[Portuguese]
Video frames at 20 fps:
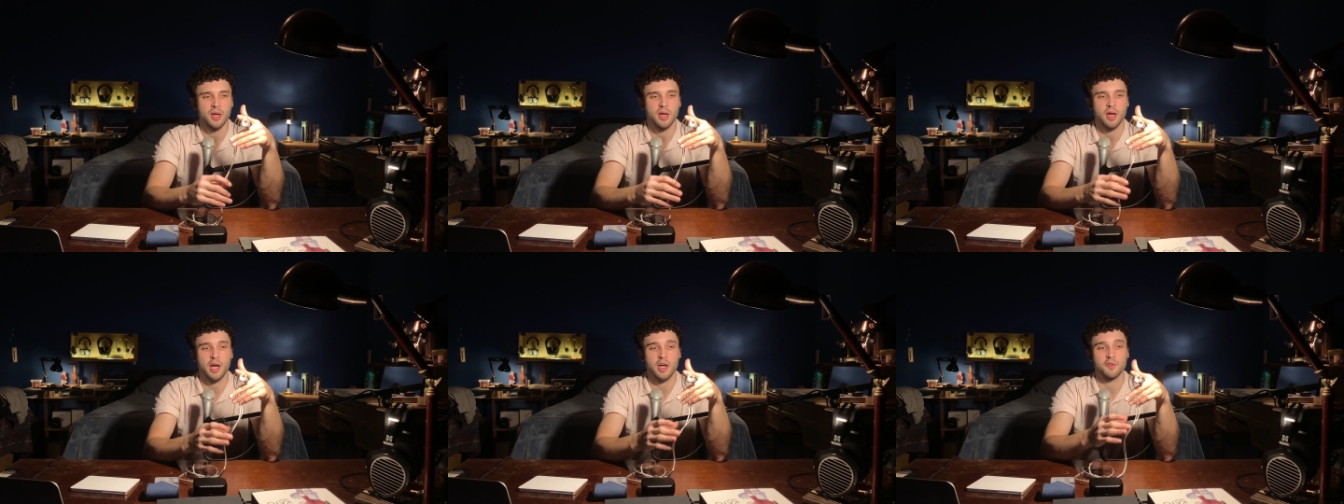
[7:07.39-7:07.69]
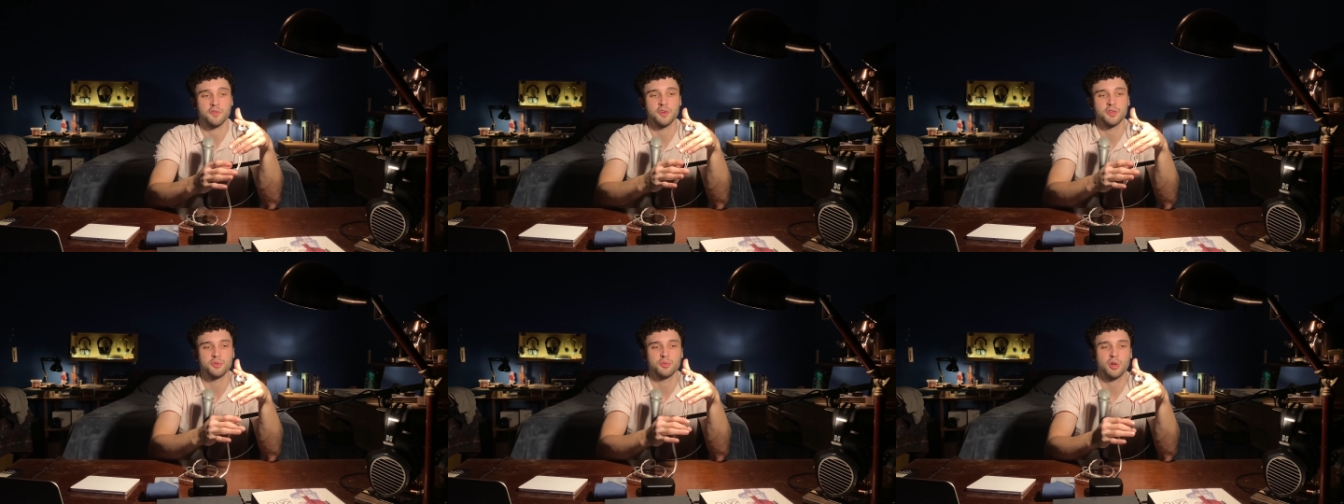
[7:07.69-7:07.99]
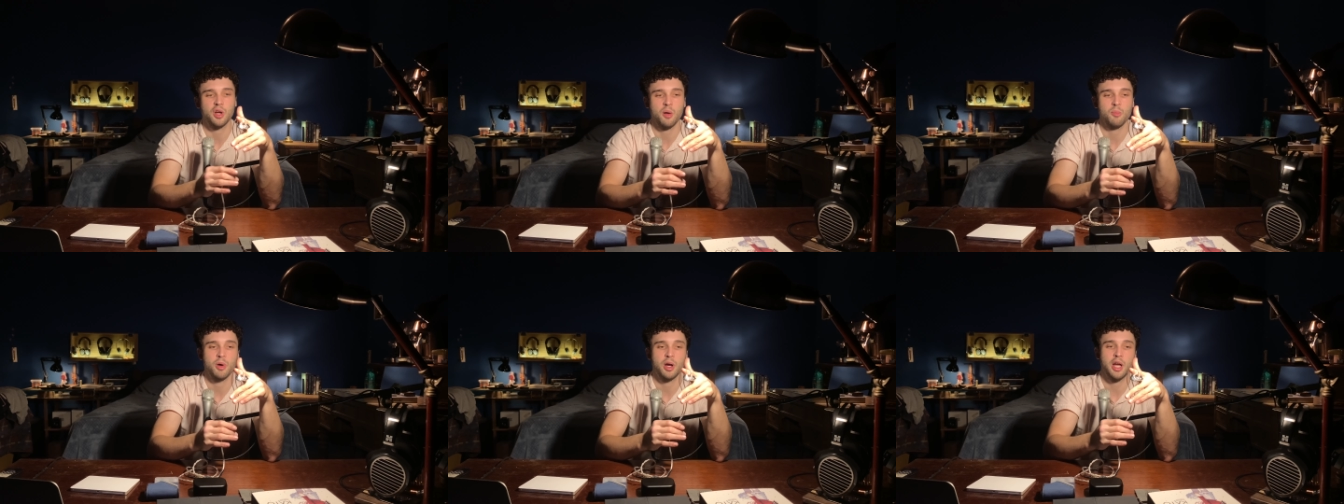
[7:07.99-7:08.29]
às vezes o
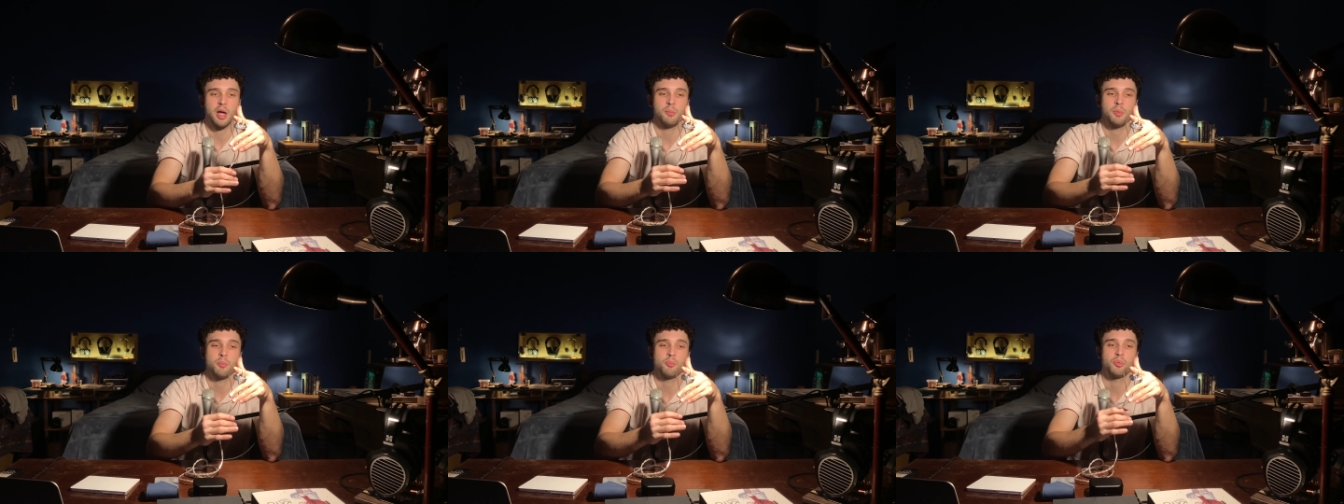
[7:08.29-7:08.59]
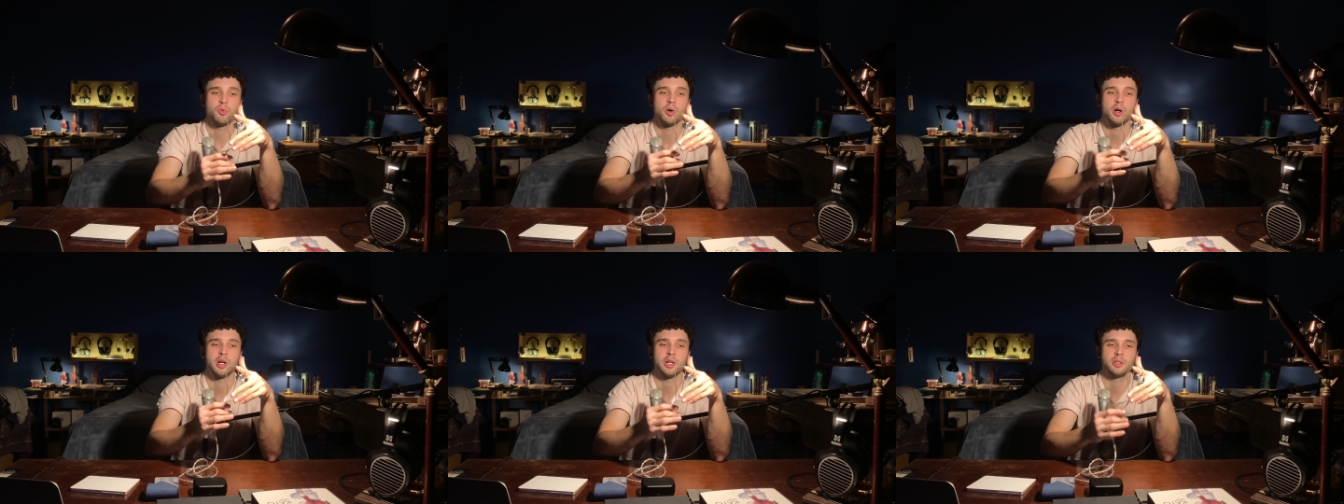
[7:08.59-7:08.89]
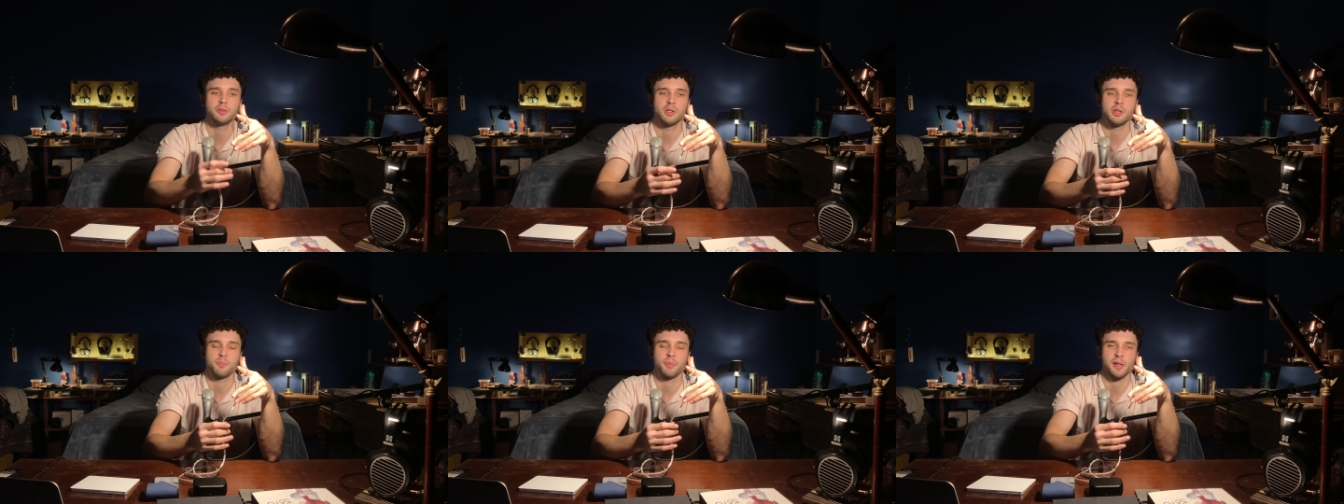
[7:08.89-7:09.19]
cabo acaba
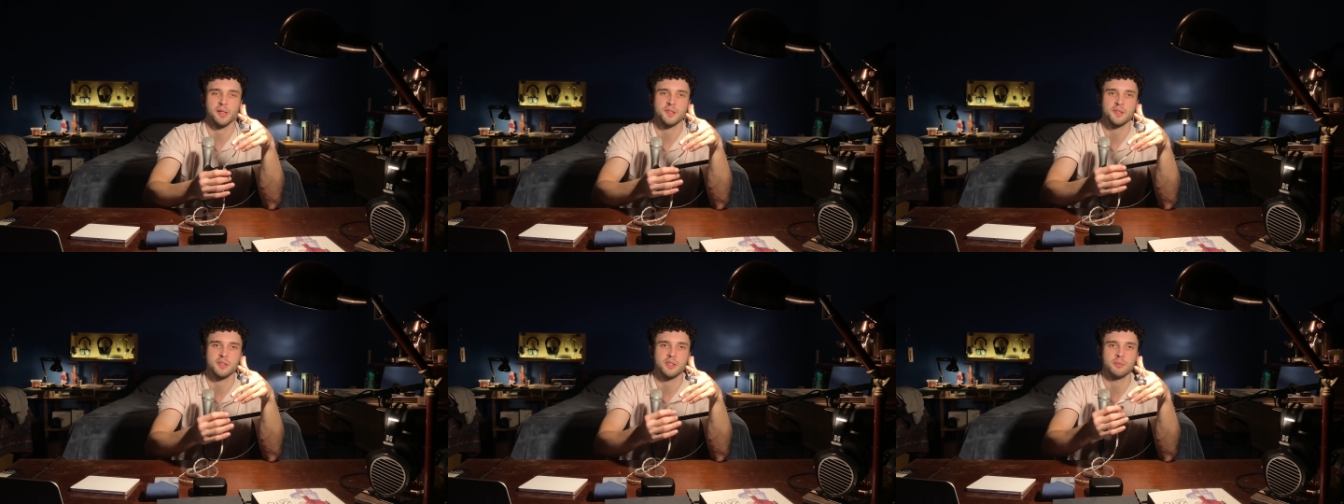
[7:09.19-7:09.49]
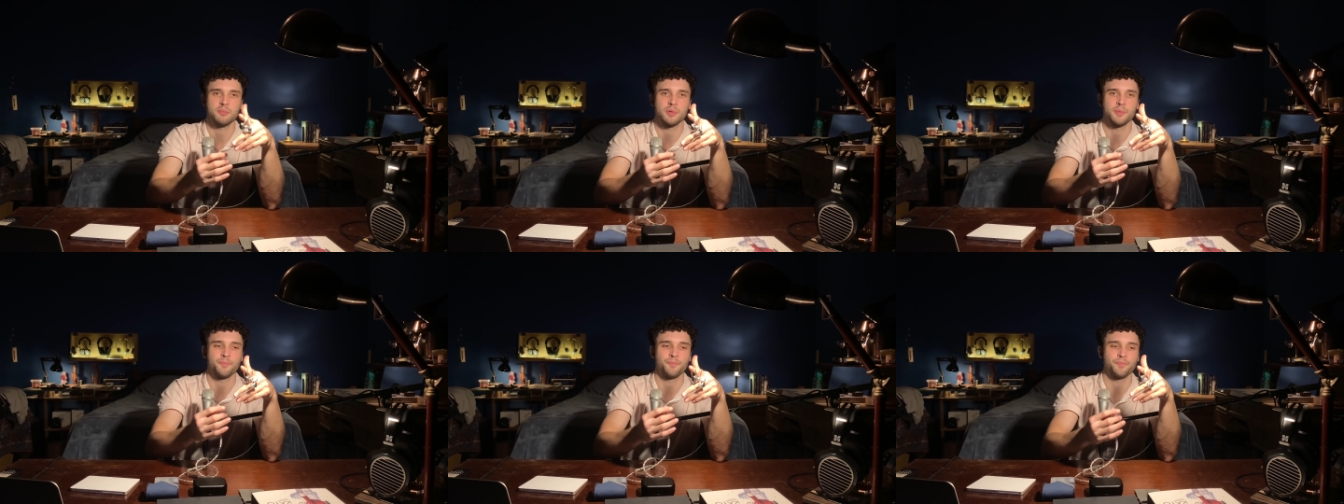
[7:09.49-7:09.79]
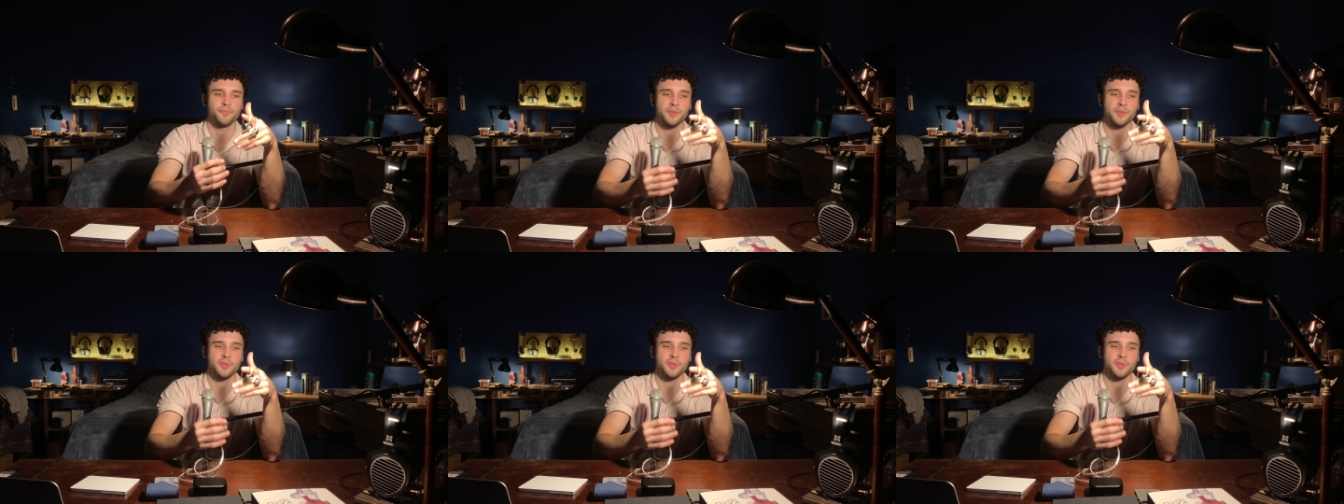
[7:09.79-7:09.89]
empurrando ele para cima